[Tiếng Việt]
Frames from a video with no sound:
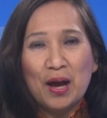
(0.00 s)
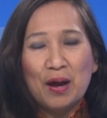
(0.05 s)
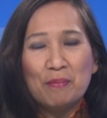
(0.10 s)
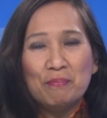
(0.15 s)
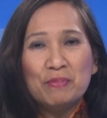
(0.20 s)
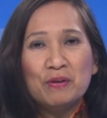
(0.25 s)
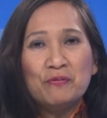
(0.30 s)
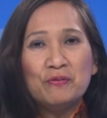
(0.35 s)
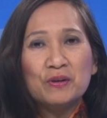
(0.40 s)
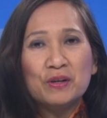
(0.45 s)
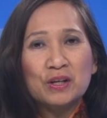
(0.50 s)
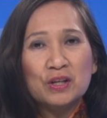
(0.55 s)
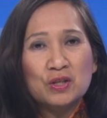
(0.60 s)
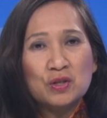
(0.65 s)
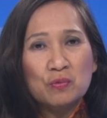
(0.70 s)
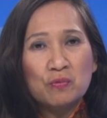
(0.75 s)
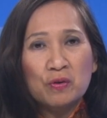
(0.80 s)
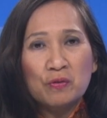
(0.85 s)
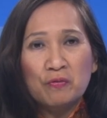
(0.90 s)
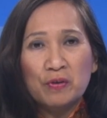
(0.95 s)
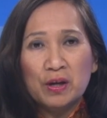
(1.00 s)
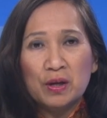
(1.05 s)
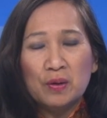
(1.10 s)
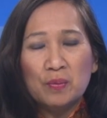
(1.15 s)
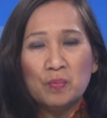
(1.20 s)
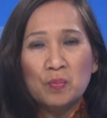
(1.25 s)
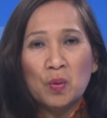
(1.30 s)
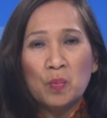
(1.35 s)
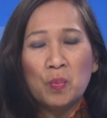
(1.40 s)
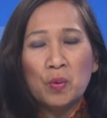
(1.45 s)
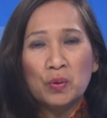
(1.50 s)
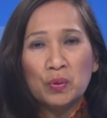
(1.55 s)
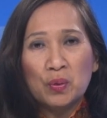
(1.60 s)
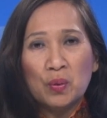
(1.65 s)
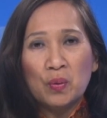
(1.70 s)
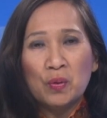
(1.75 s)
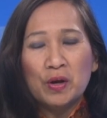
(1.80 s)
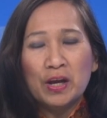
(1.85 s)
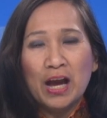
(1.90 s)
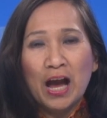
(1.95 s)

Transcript: Bích Phượng kính chúc quý vị một buổi tối